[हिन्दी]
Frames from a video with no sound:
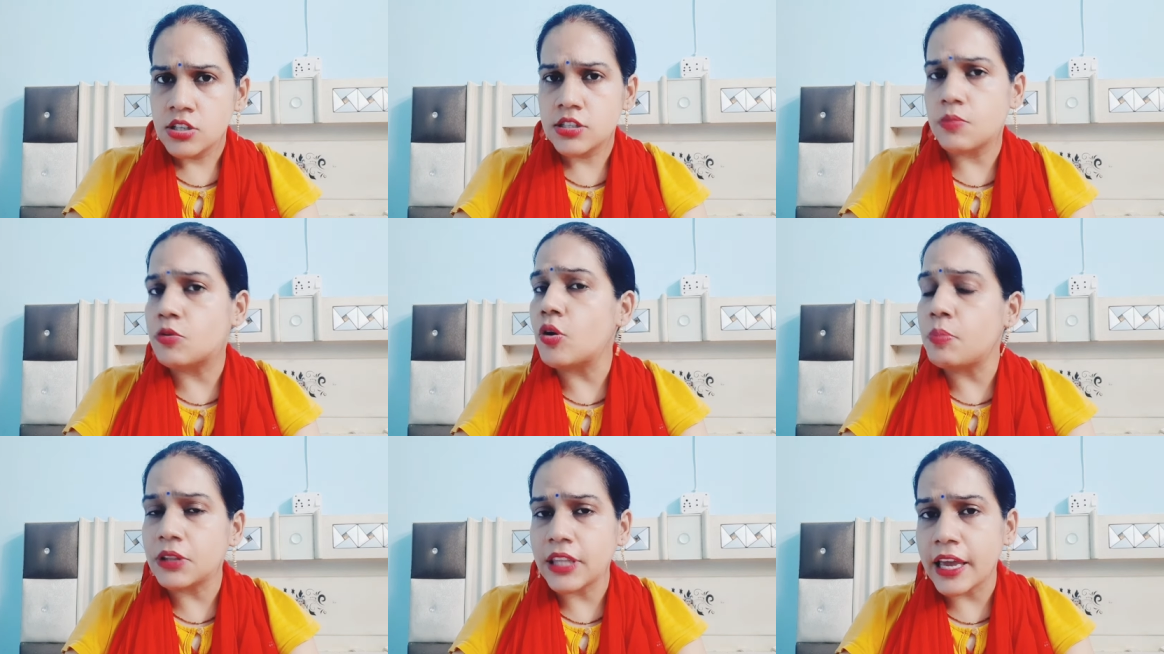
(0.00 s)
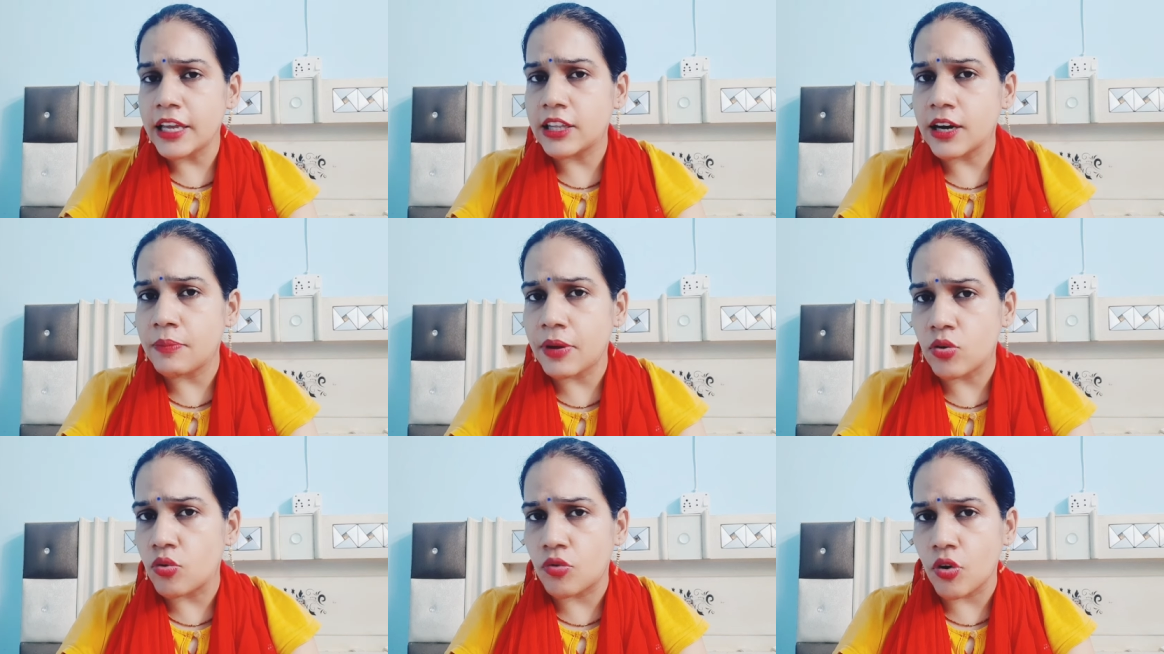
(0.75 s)
सबको पता है इतना
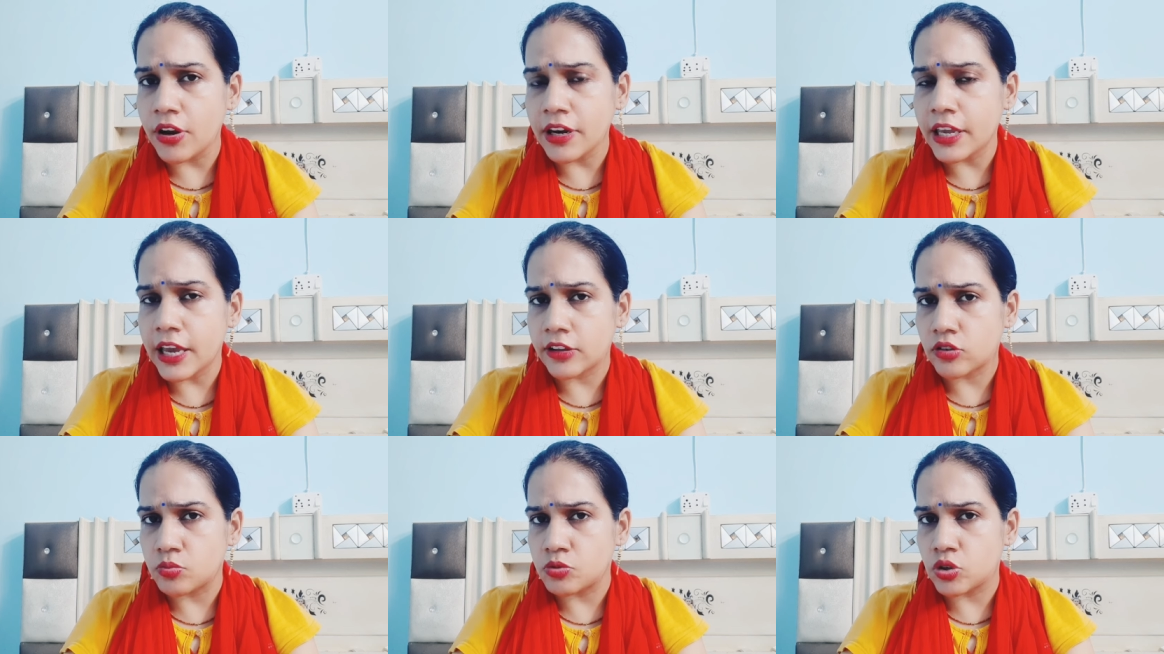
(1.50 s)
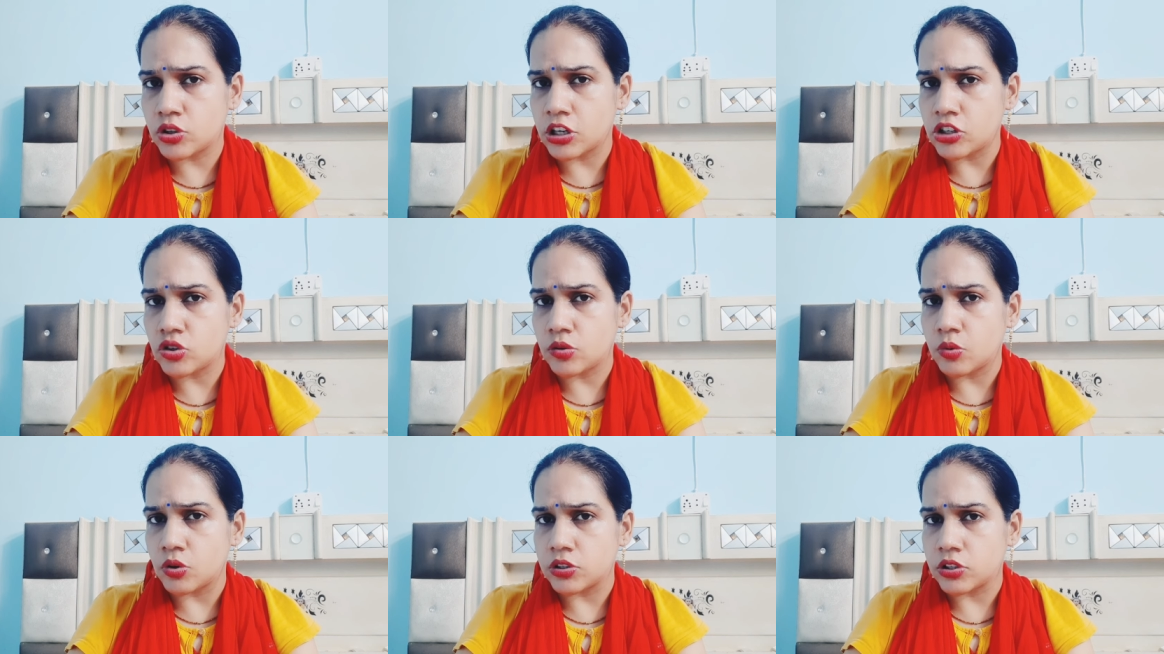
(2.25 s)
बेवकूफ़ कोई नहीं है तुम जो इतनी झूठ
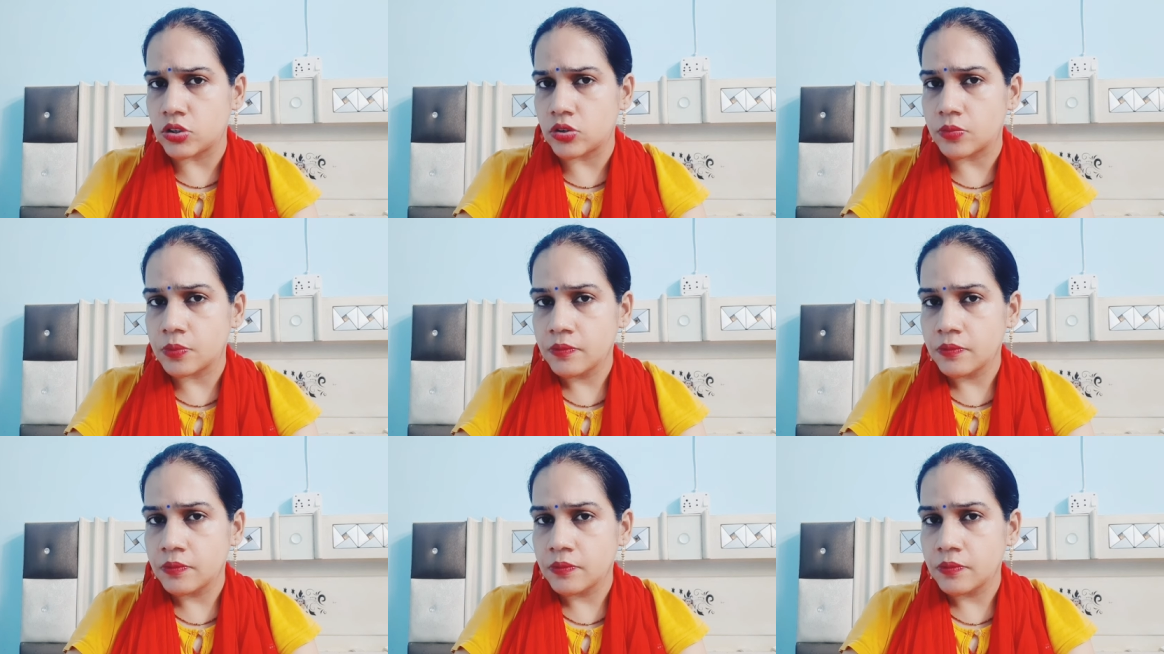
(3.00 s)
बोलती हो